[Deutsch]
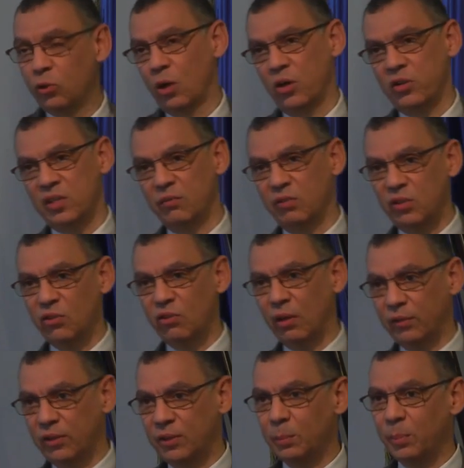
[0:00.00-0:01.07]
nur aus der
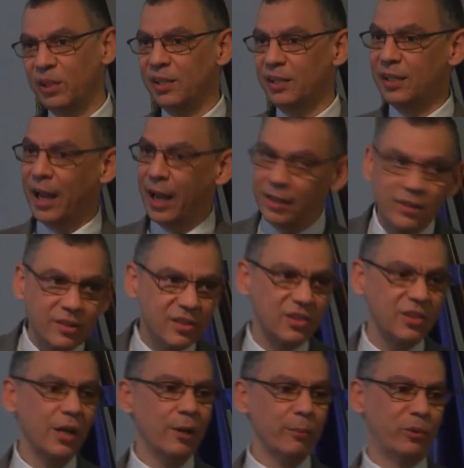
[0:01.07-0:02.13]
wissenschaftlichen
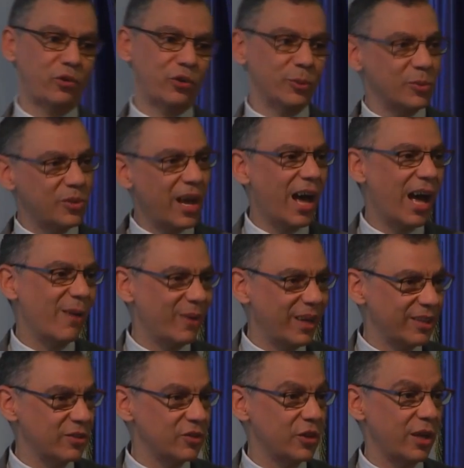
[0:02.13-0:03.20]
Brillanz bestimmter Arbeiten,